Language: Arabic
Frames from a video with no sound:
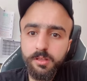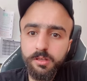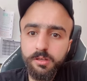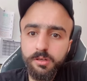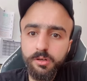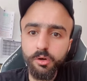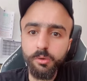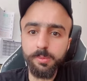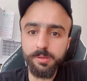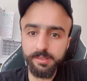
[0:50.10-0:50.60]

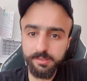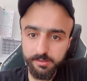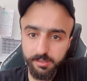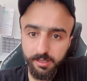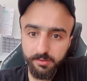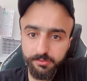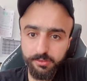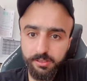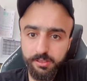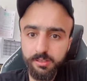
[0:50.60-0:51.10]

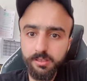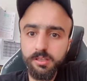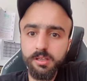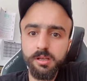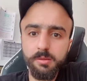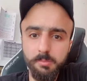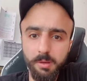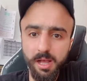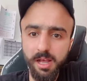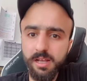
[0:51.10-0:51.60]
وبالإضافة
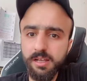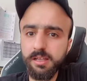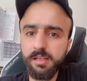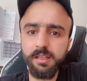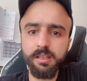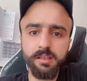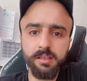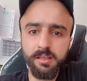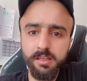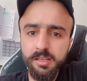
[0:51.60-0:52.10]
محقق
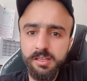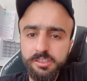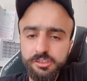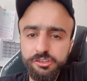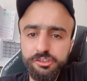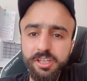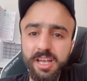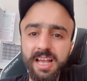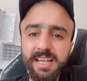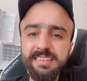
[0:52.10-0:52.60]

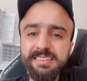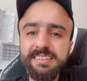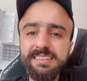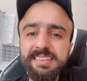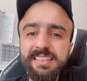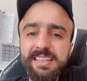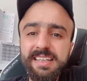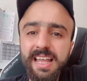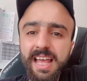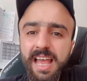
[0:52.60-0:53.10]
جائزة
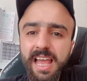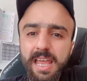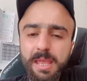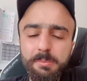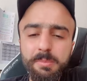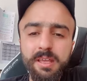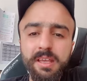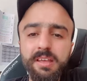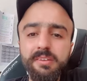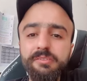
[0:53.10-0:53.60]
اللاعب
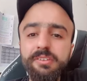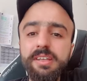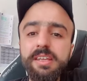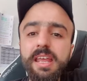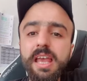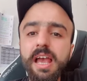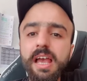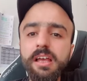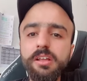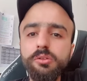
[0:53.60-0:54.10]
في
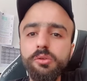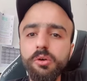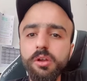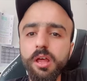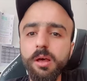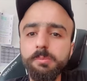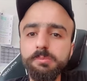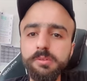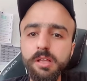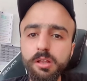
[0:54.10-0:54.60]
نهاية دوري
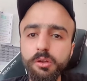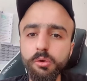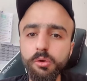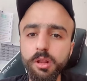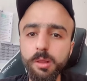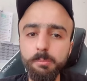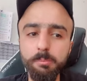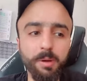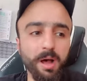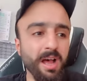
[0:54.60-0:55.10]
أبطال
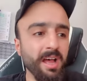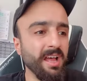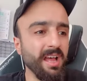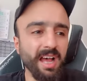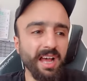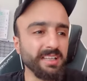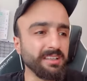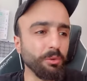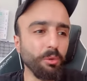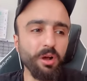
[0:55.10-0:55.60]
أوروبا
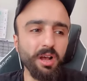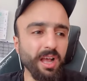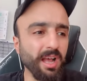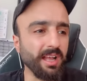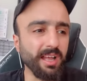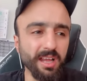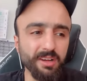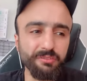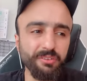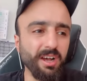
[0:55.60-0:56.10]
أتوقع
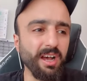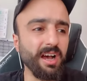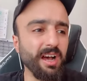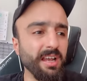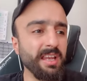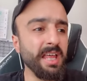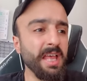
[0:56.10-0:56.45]
كارفخال